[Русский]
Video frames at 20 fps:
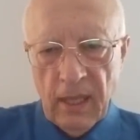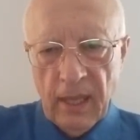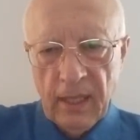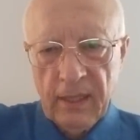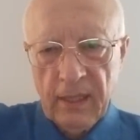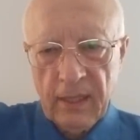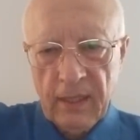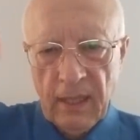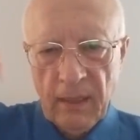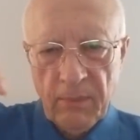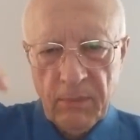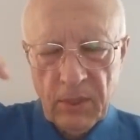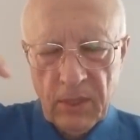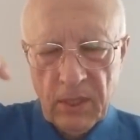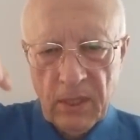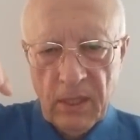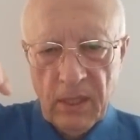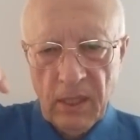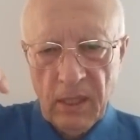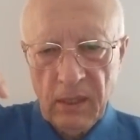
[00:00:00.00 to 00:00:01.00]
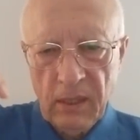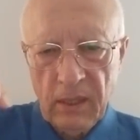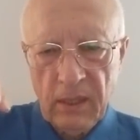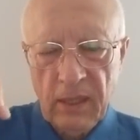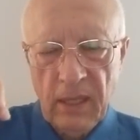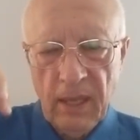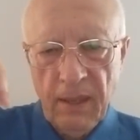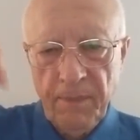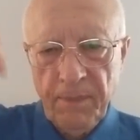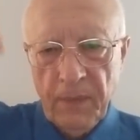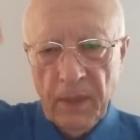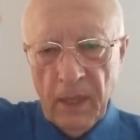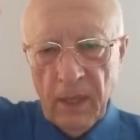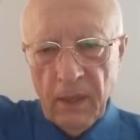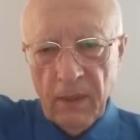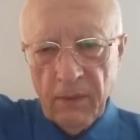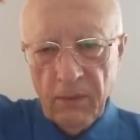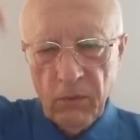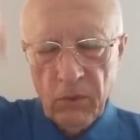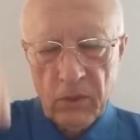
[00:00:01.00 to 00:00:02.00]
она там сидела, да,
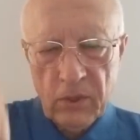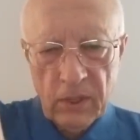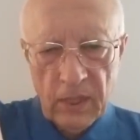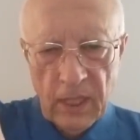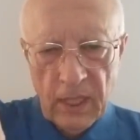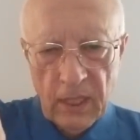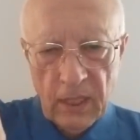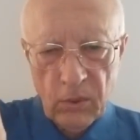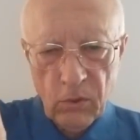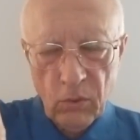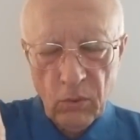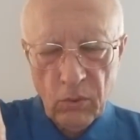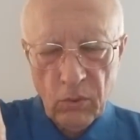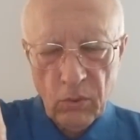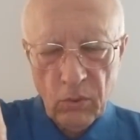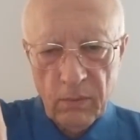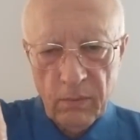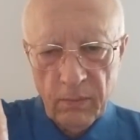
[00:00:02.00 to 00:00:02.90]
вот на эту э,